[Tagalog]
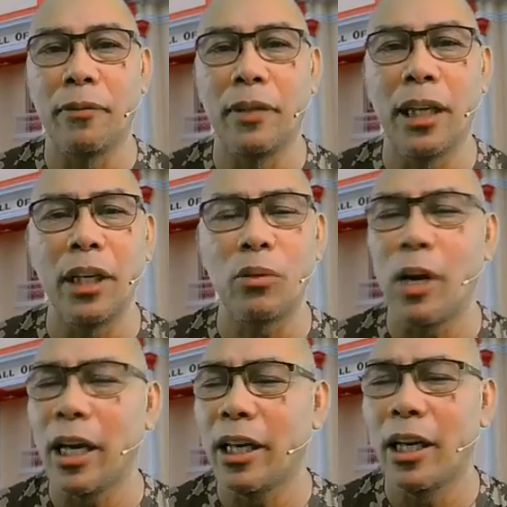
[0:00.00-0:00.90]
That is
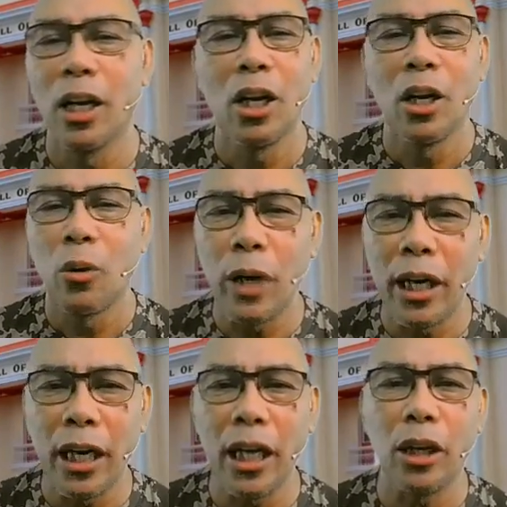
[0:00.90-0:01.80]
why we
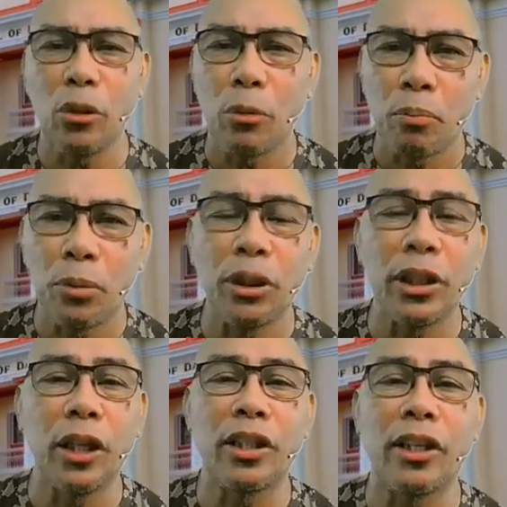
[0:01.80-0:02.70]
need to put
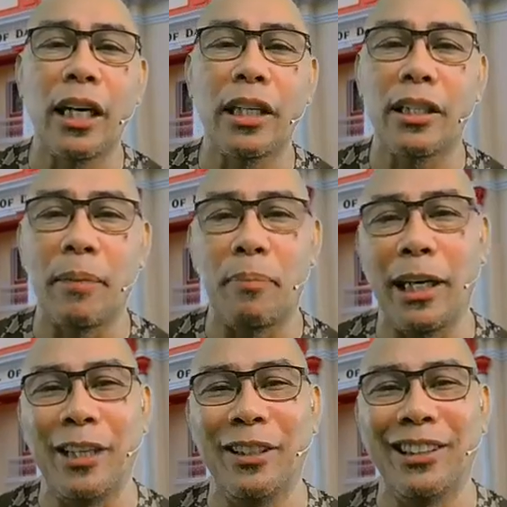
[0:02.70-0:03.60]
our trust sa
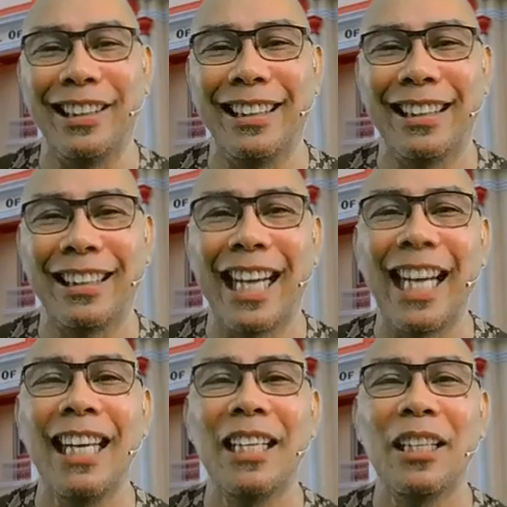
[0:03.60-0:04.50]
Panginoon.
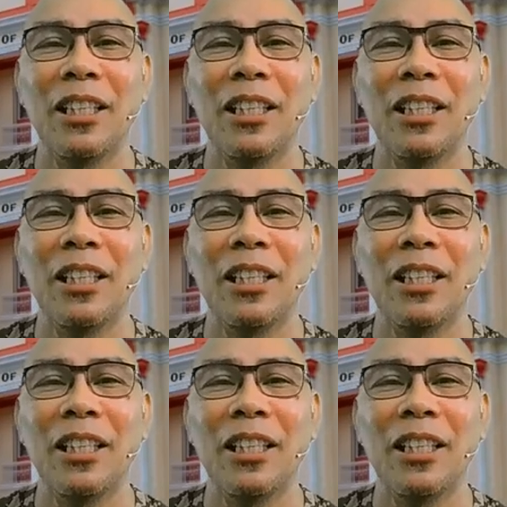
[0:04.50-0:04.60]
Okay?